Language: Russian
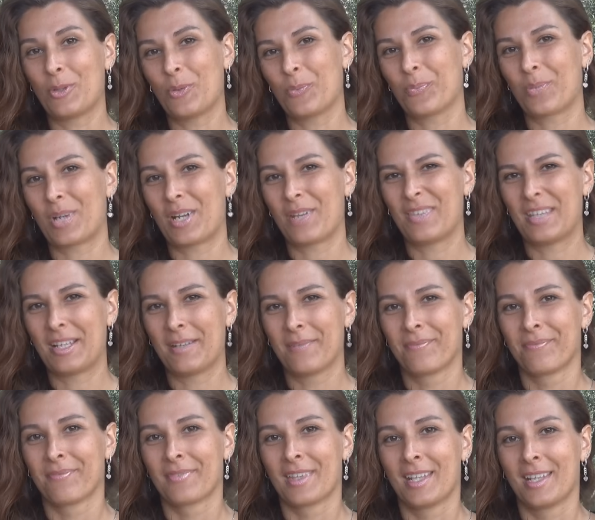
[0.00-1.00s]
Ну, правда,
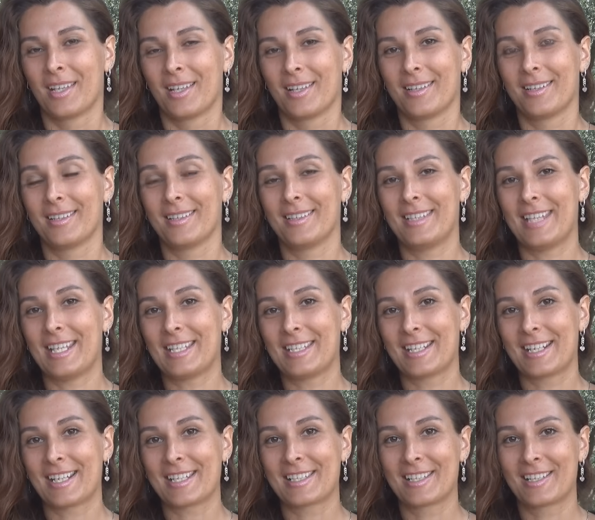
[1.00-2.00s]
Э,
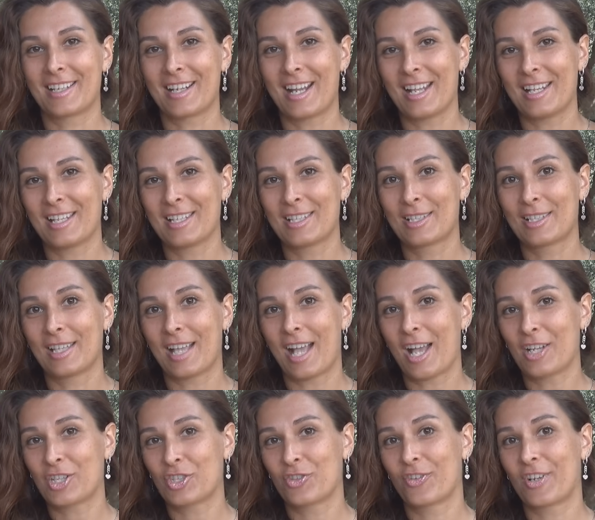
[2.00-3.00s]
дети разыгрались
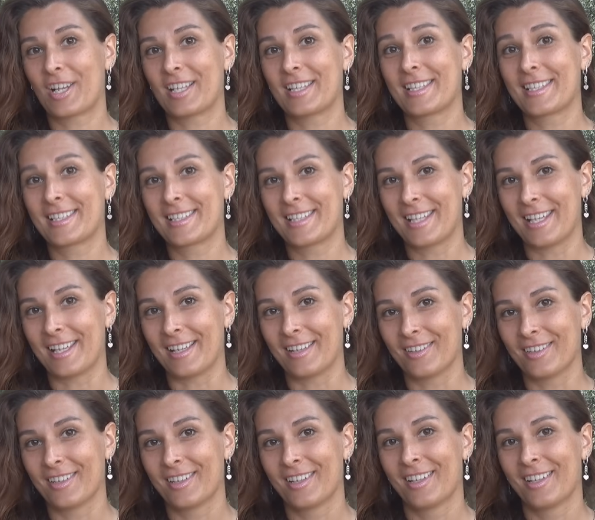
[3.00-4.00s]
аж в конце.